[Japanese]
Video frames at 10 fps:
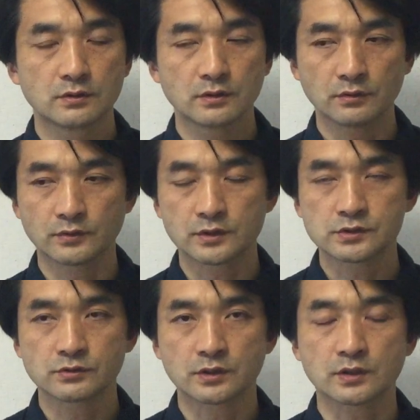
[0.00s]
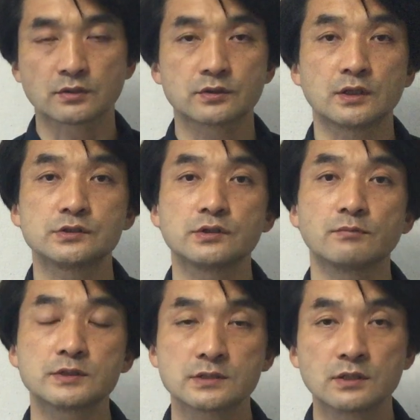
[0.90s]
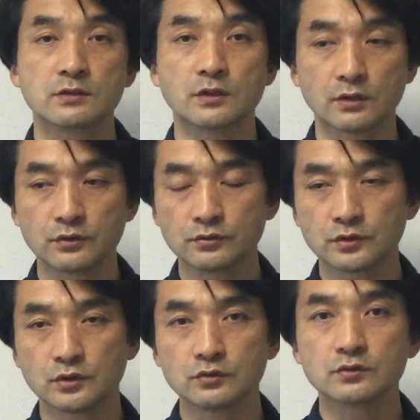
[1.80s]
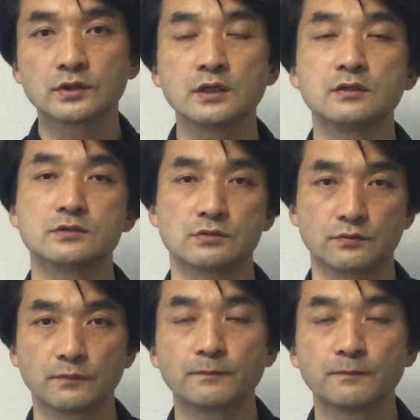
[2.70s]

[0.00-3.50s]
いや、私は虐待してませんっていうふうに言っていいんですよ。